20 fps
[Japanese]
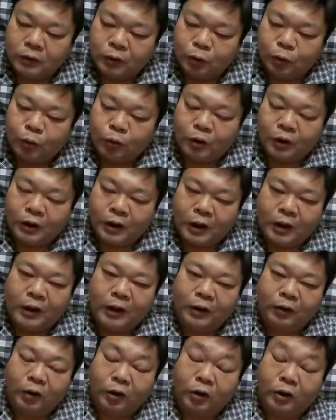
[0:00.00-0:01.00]
証拠になら
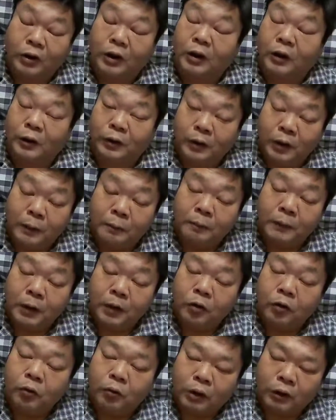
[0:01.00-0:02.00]
ないとか言ってたんですね
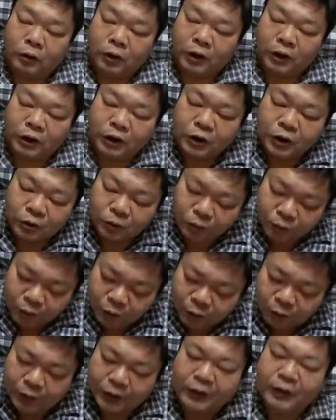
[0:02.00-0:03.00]
で日本はそれ一応
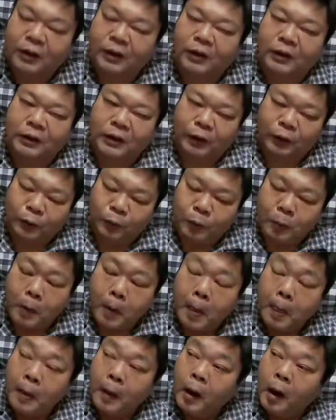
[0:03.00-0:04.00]
拒否したんですけど
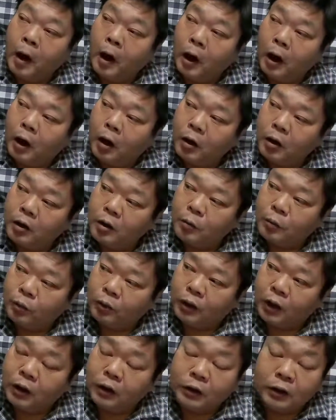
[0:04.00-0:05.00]
あれで
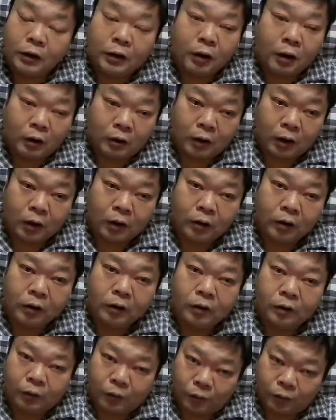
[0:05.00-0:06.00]
も出してたら大変
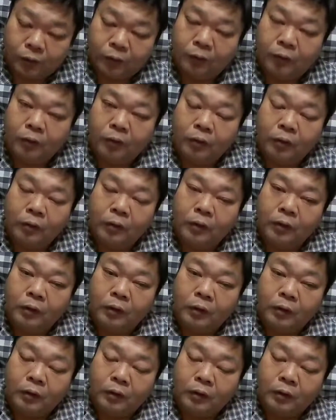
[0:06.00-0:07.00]
ですよ
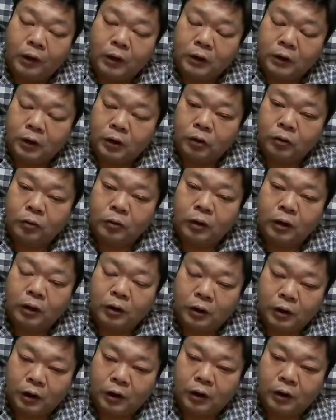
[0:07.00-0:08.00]
出した瞬
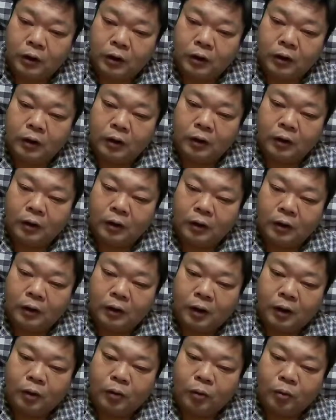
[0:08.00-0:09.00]
間に
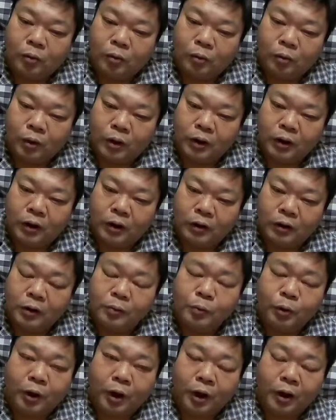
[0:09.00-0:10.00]
韓国のレーダー
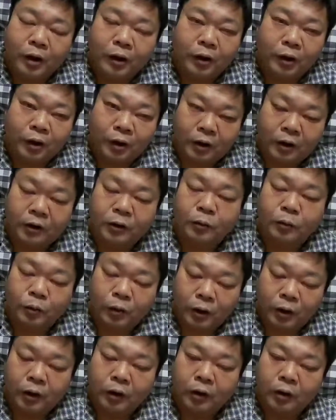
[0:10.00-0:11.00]
全部変えなきゃいけないですも
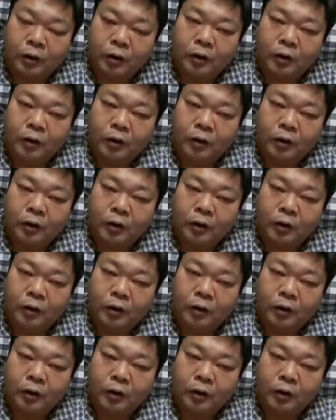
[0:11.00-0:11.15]
んね